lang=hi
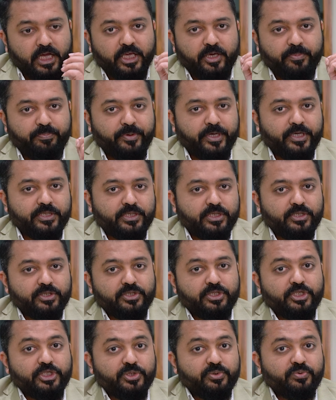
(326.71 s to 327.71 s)
कि पेशेंट
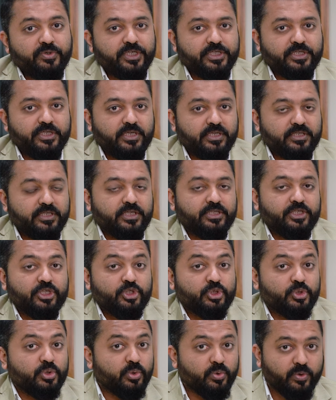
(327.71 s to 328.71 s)
सिचुएशन जैसे
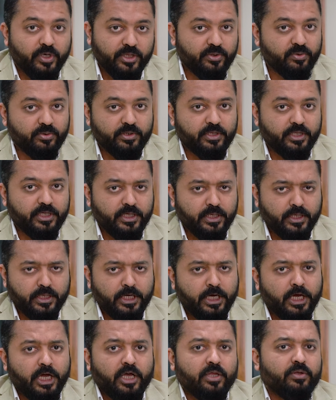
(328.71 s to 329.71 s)
शुरुआत होती है
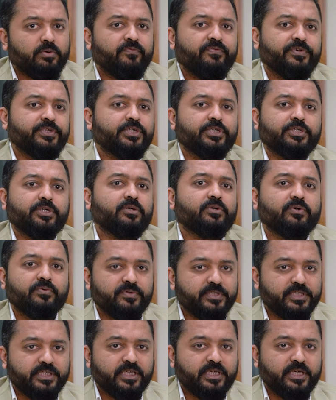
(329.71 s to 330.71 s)
वो फिजिशियन को
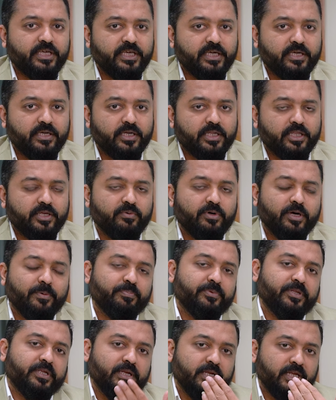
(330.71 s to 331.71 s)
विजिट नहीं करते वो
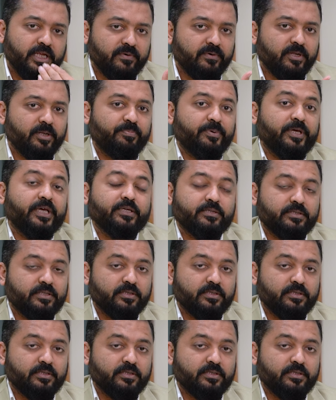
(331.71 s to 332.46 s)
अपने लेवल पे